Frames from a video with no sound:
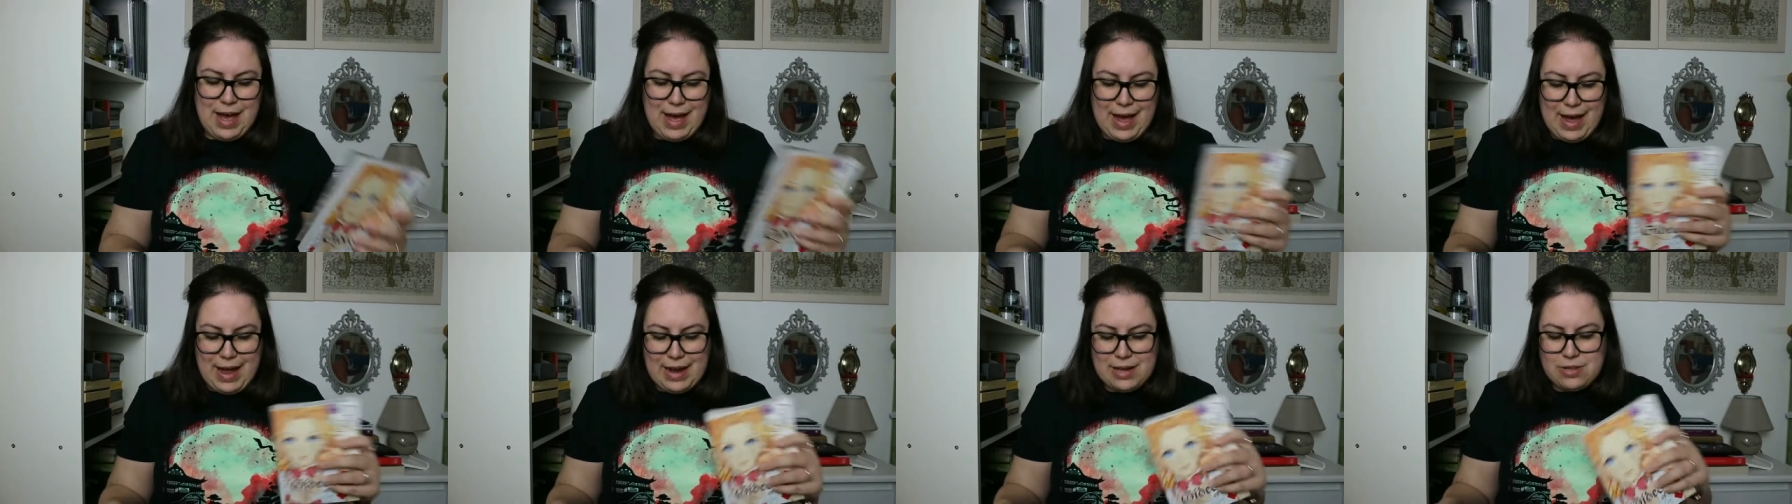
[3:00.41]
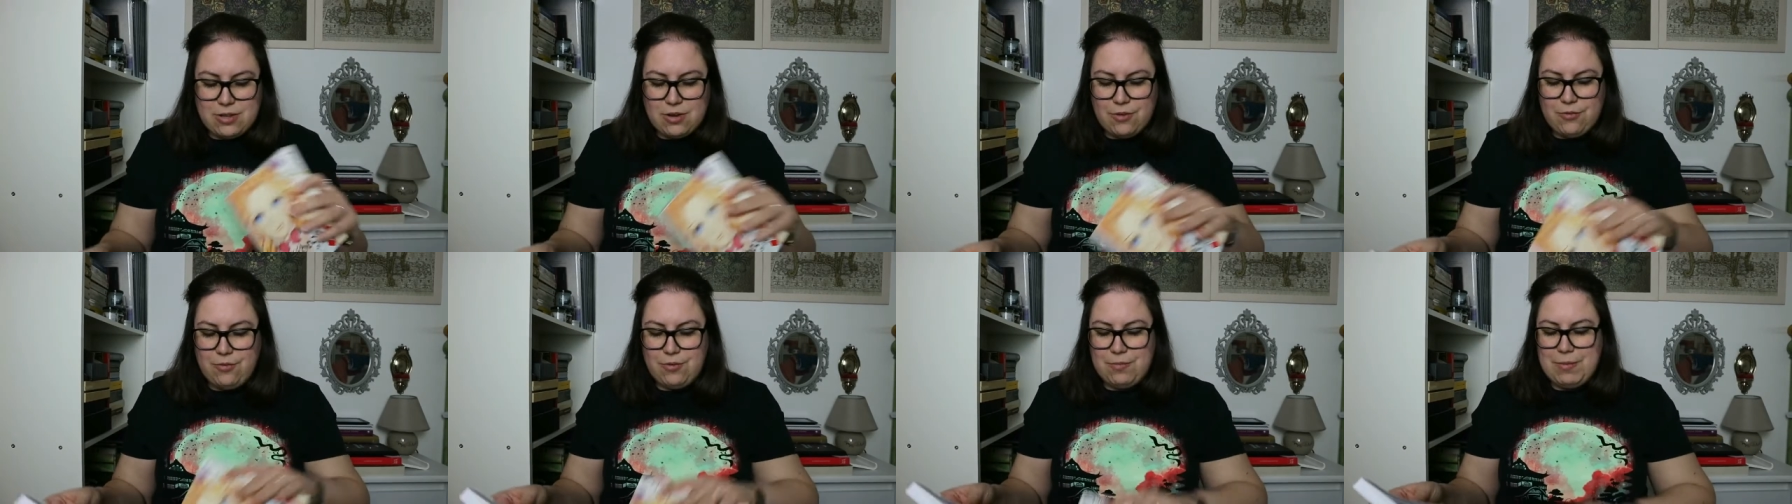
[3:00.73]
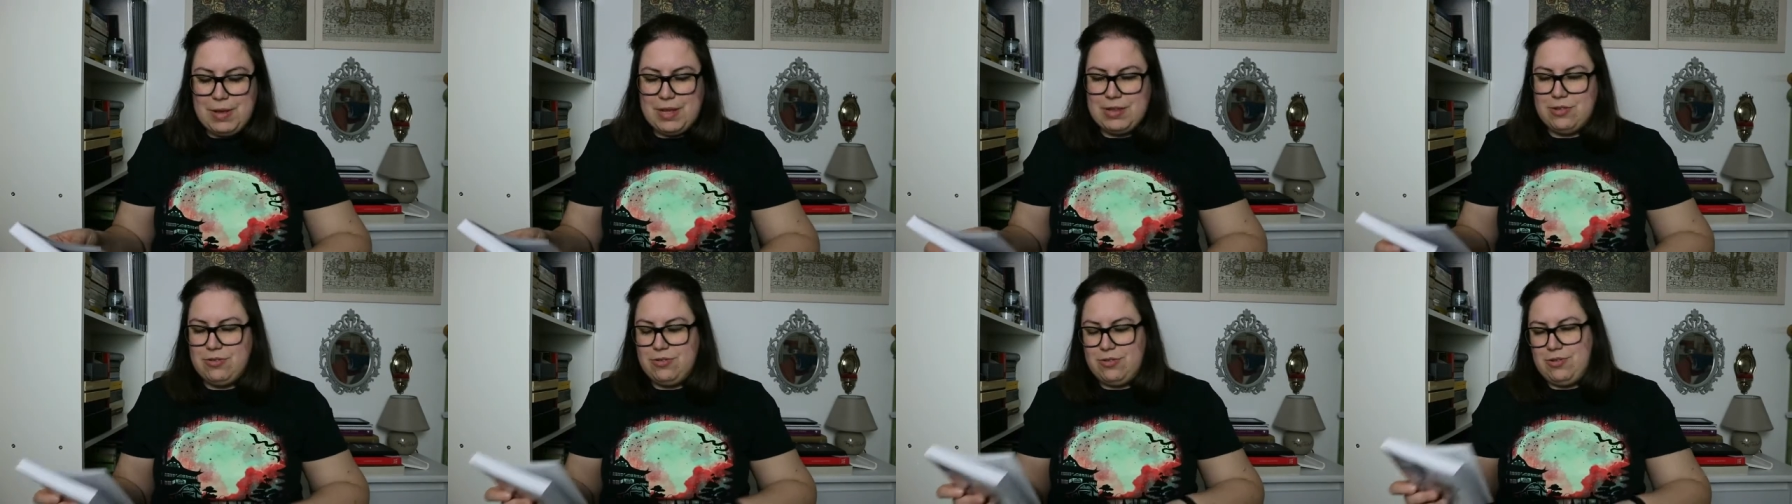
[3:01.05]
Altro
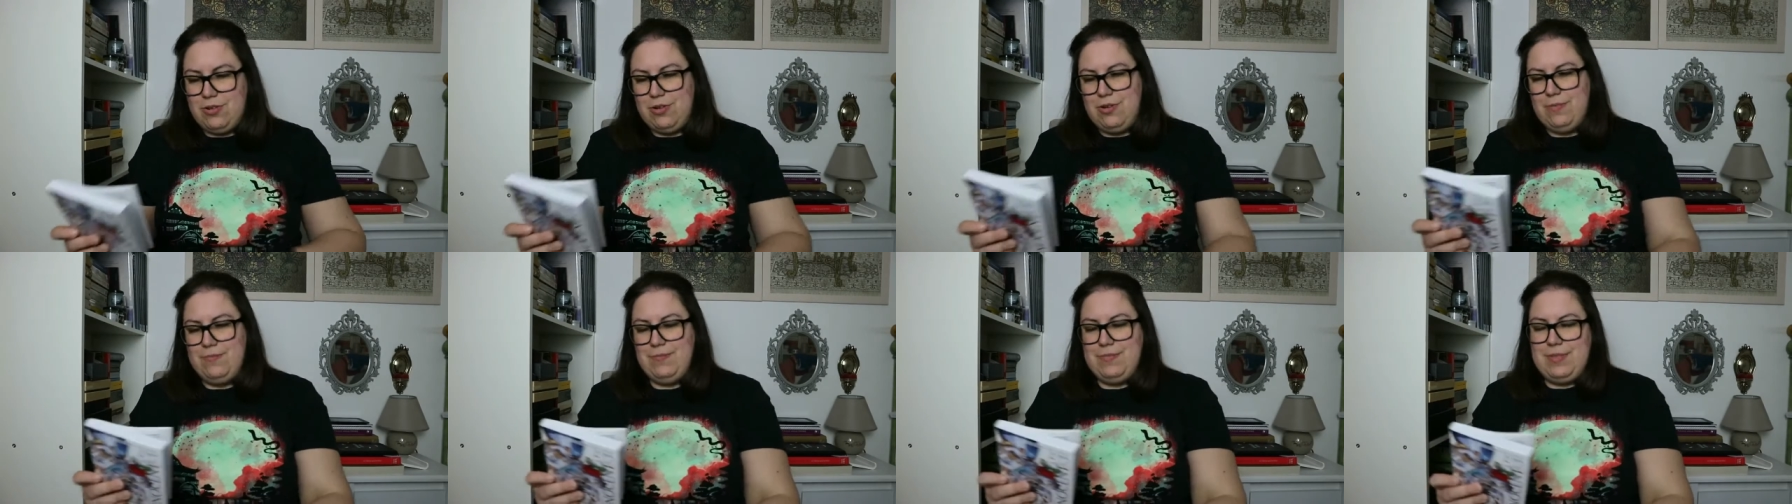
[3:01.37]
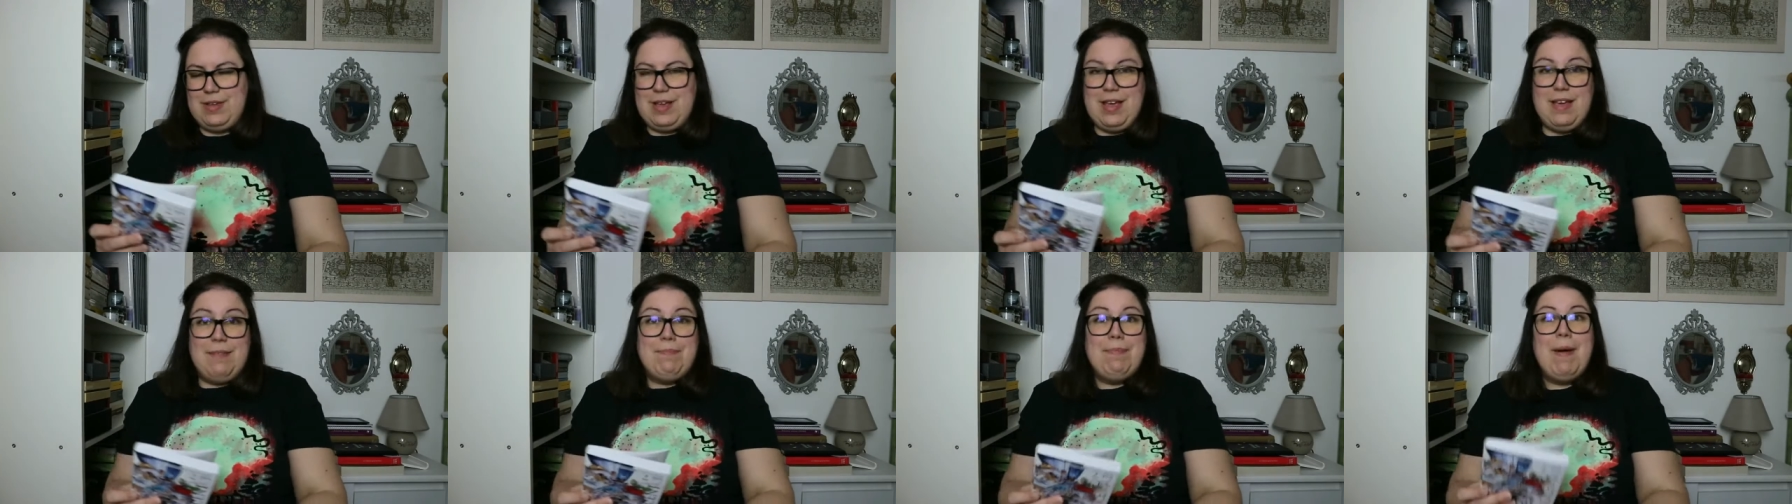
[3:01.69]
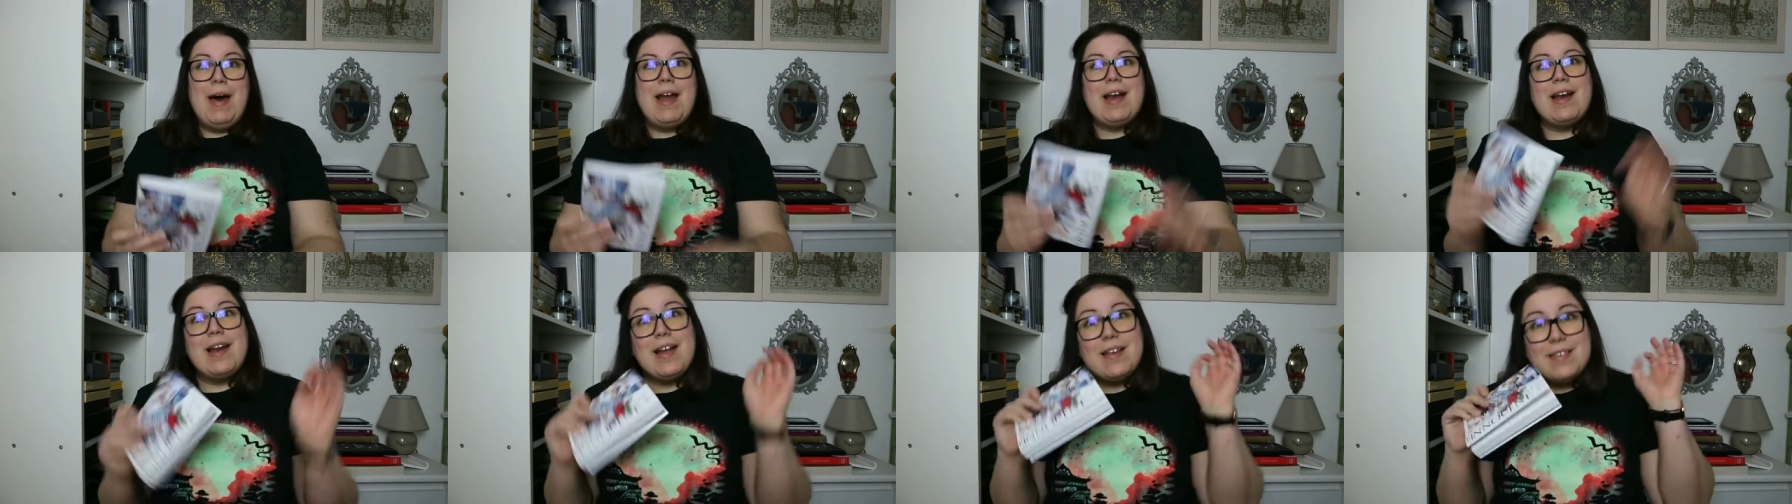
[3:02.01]
fumetto che
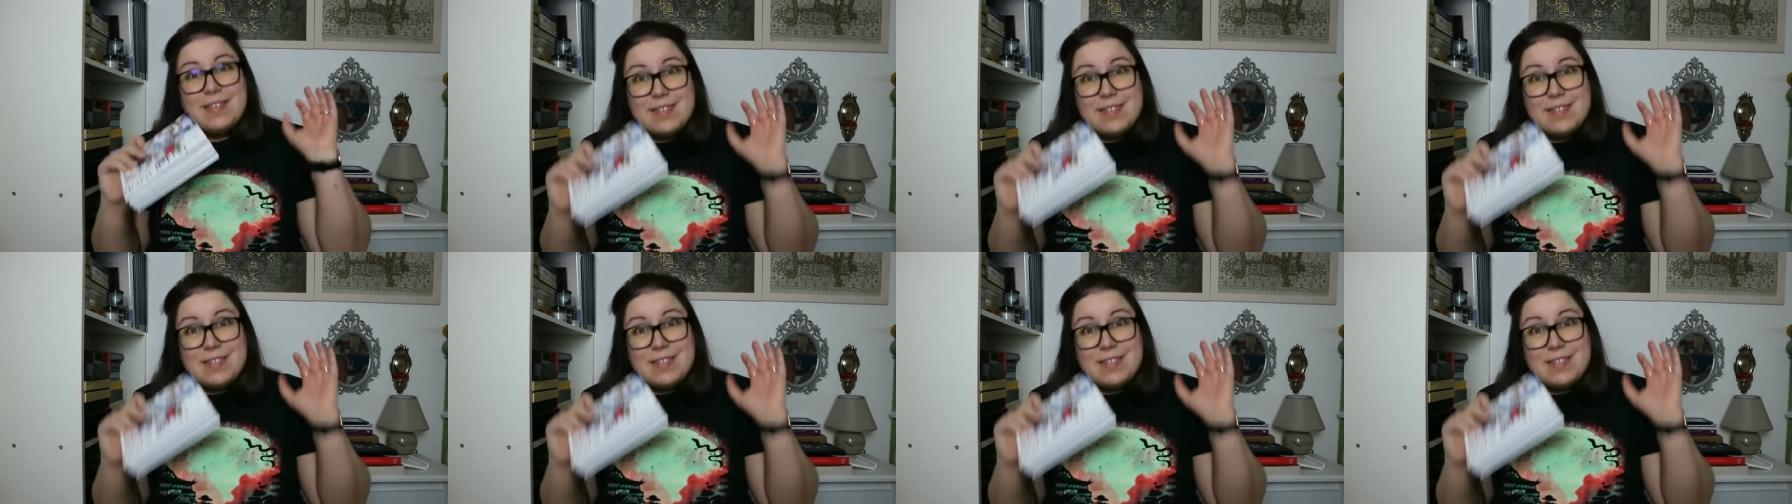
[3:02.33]
parla